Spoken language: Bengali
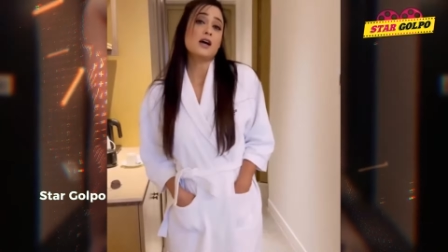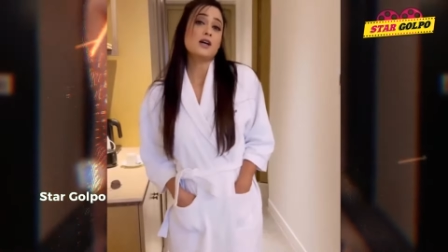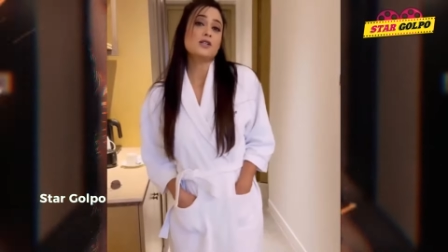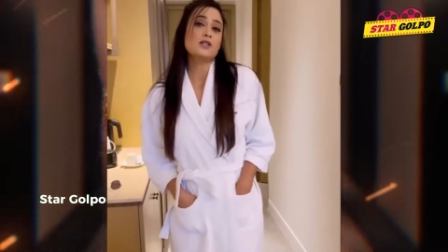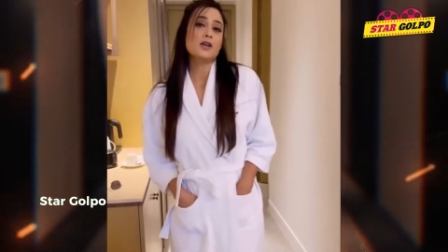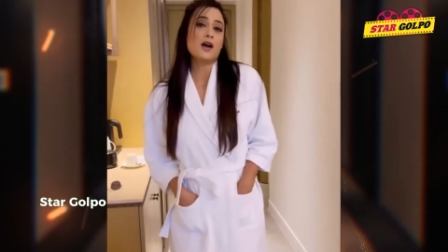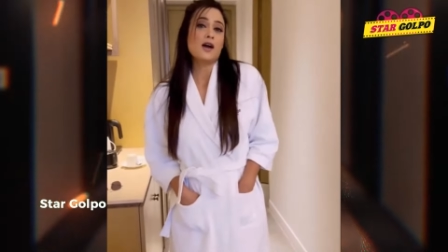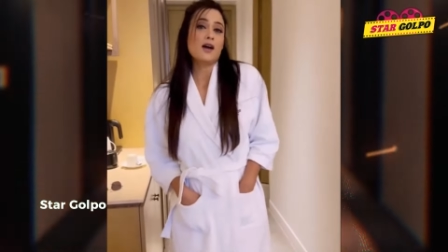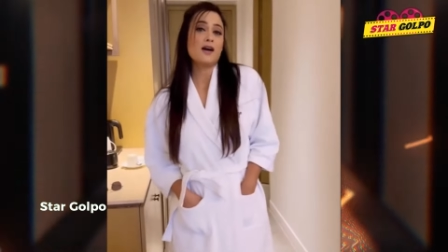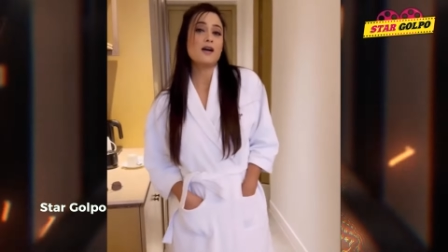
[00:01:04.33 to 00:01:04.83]
নিয়ে
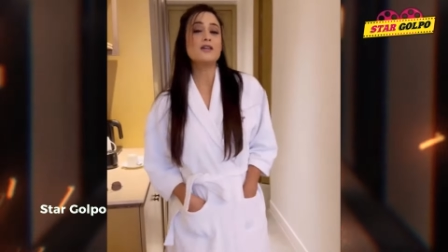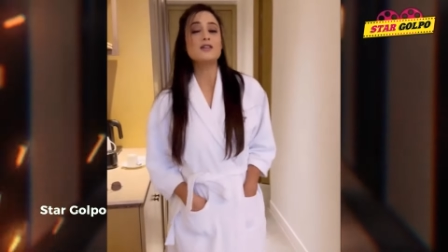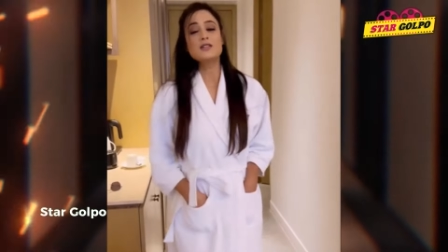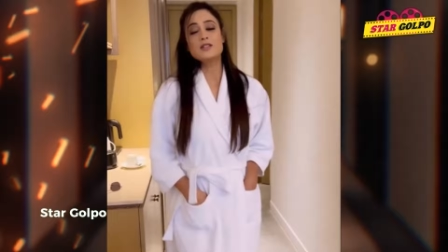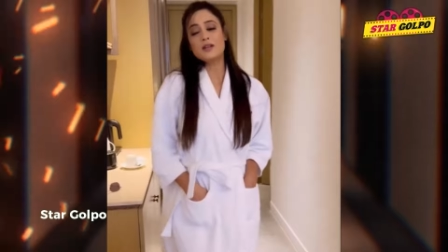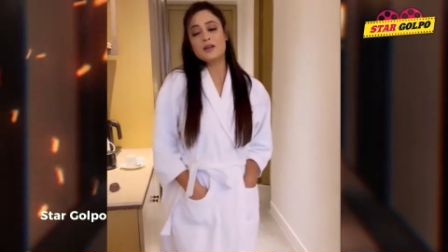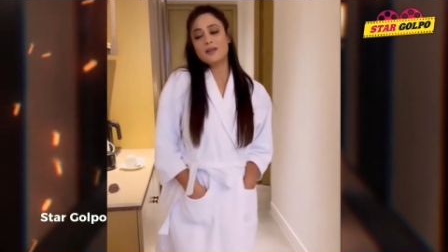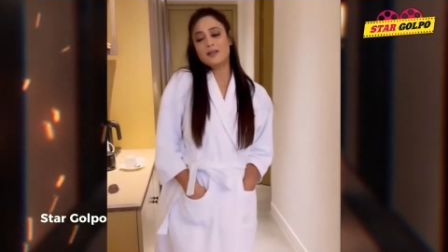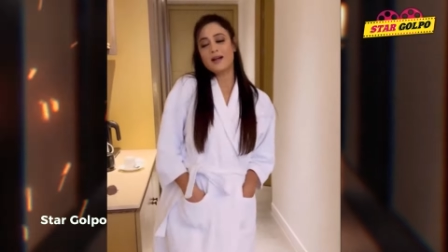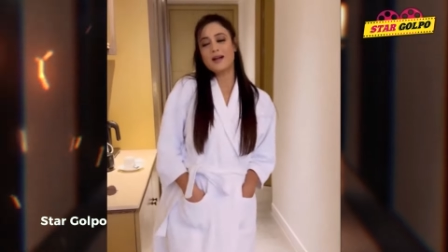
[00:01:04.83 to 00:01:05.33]
যখন নানা রকম
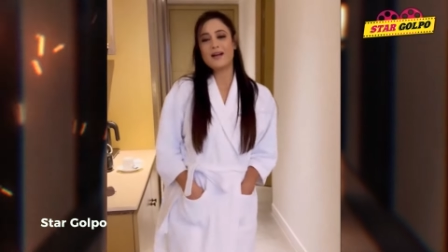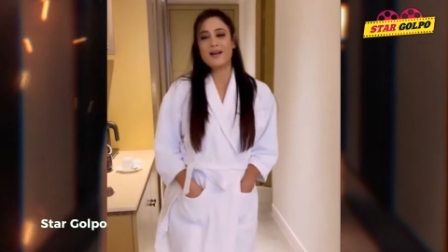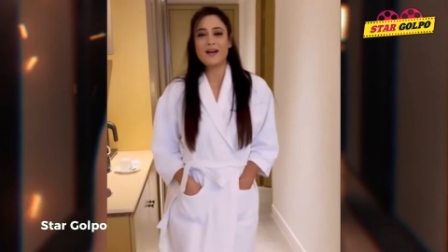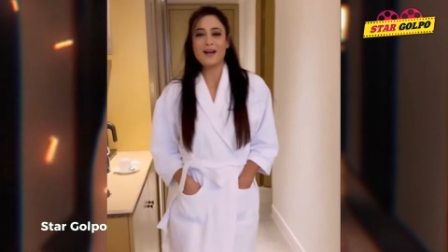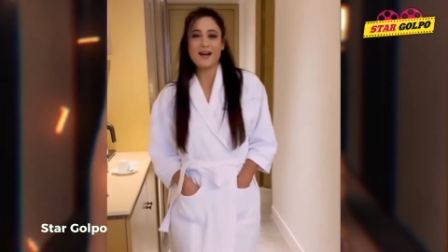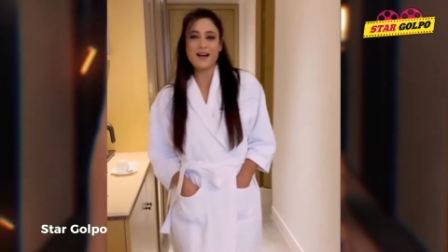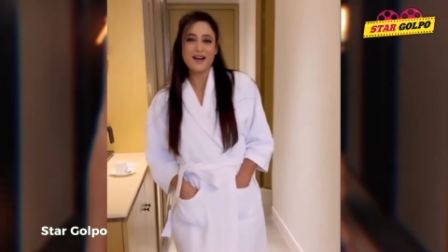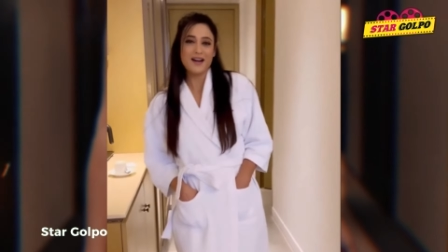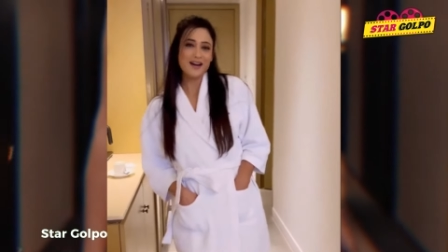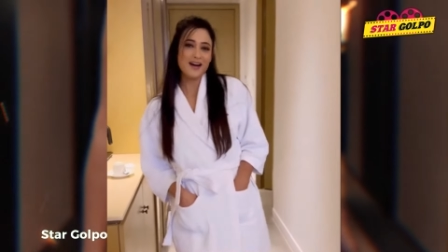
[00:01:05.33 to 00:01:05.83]
চর্চা
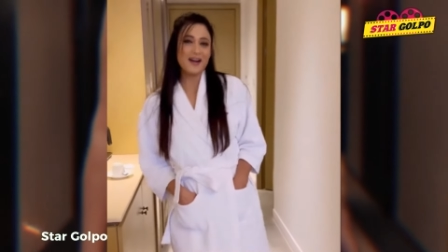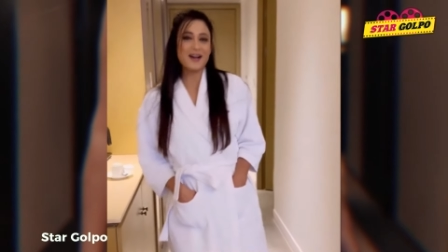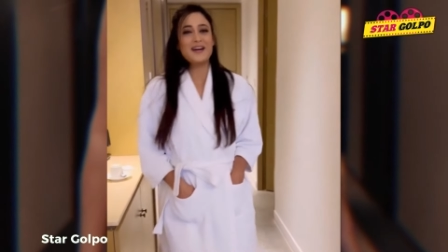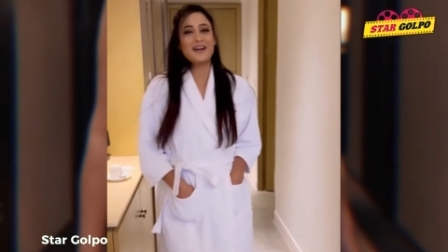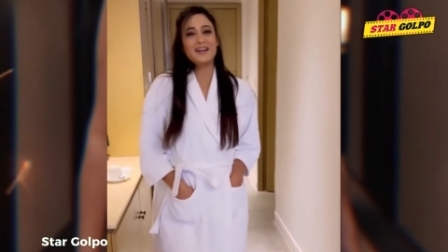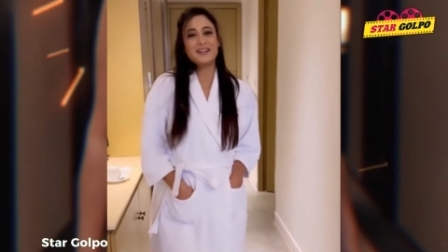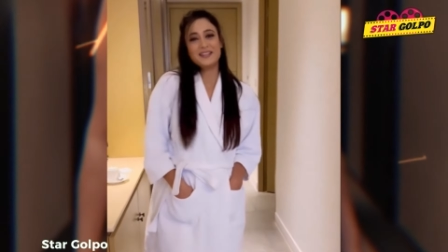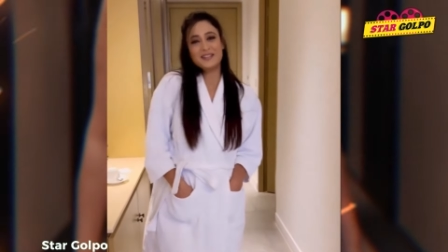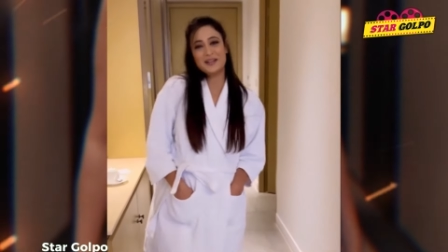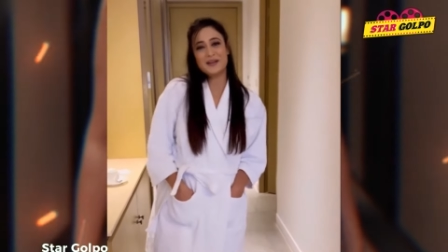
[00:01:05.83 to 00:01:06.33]
শুরু সেই
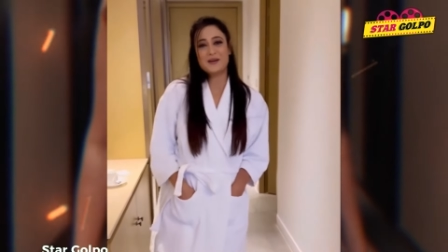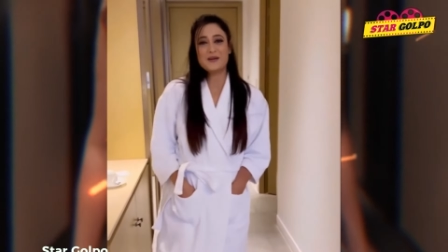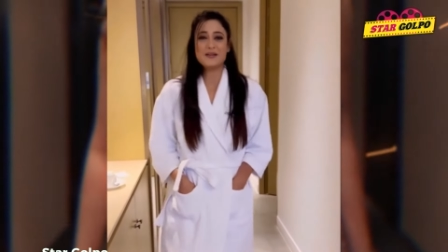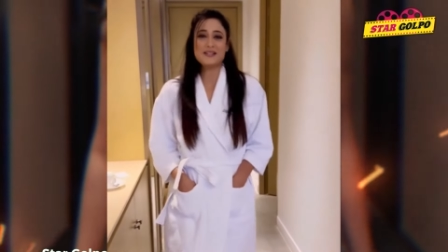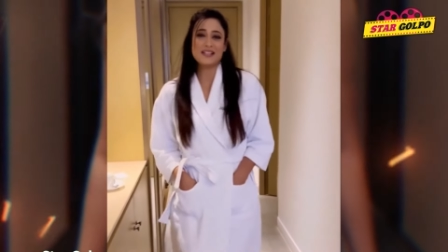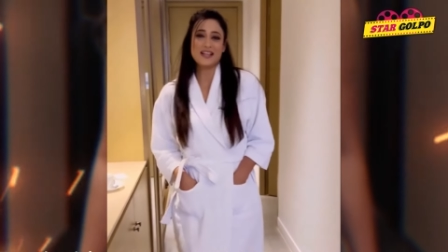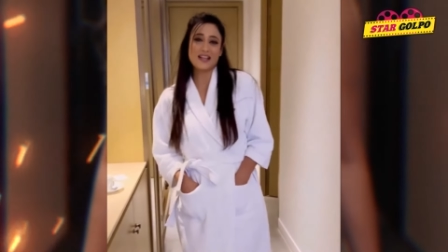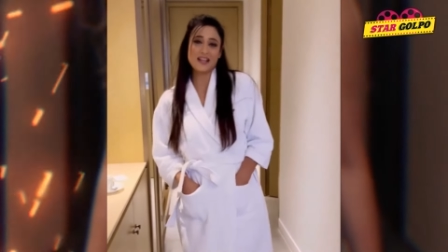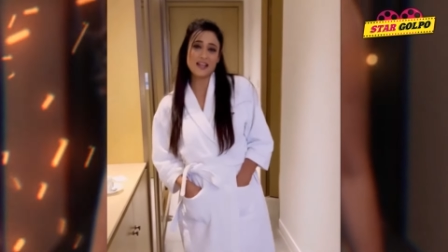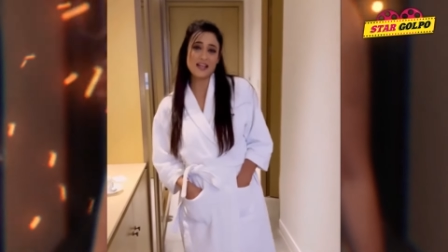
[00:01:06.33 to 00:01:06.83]
সময়
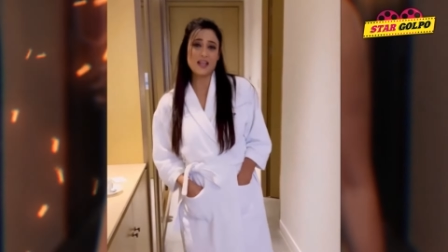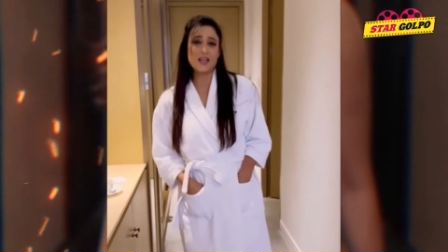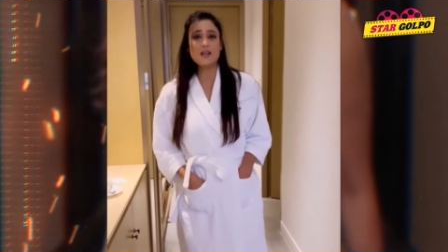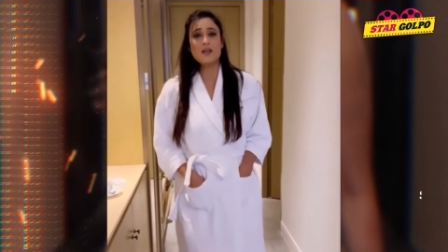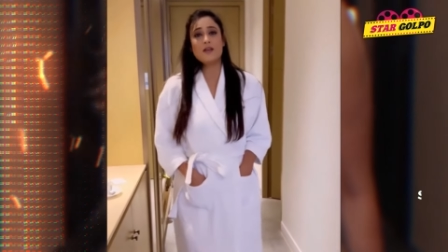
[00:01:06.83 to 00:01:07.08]
বরুণ